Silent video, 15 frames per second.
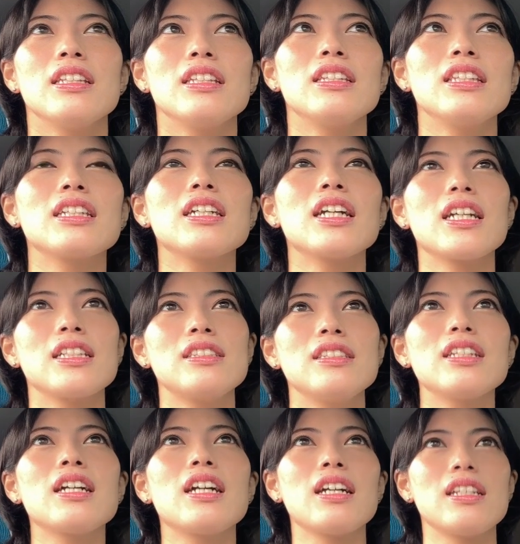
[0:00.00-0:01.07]
1ヶ月
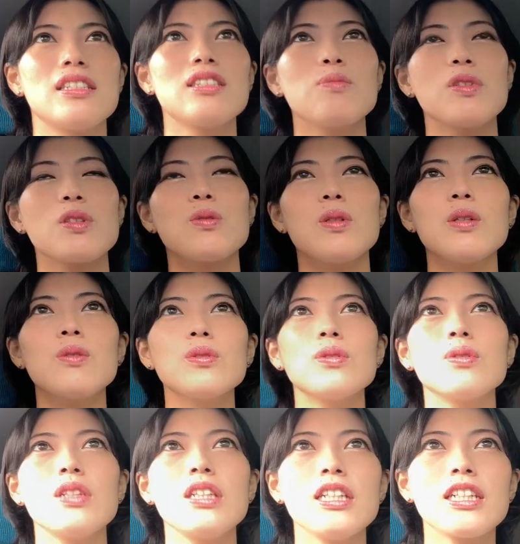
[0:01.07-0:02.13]
2ヶ月、まあ、それこそ
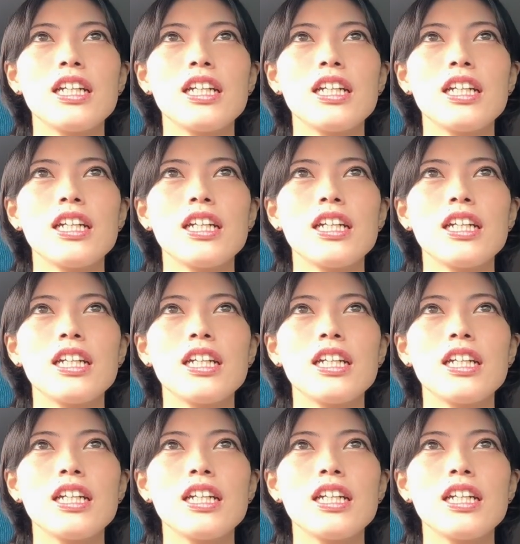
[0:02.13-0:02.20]
ね